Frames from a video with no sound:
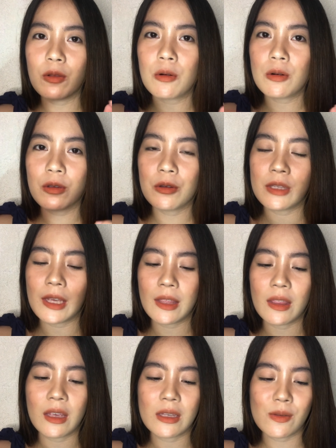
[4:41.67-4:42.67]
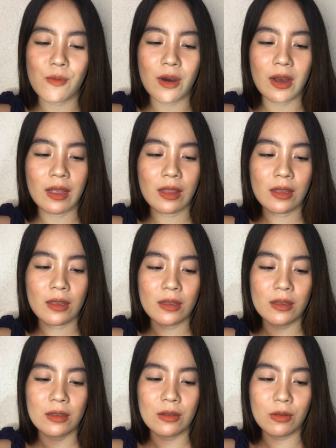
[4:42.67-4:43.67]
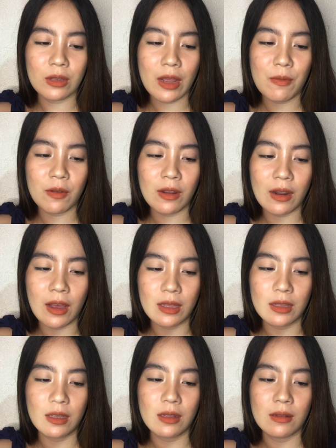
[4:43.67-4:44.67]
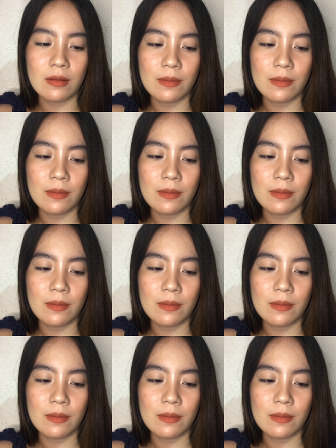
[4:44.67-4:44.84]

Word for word: look using this one. So, try muna natin.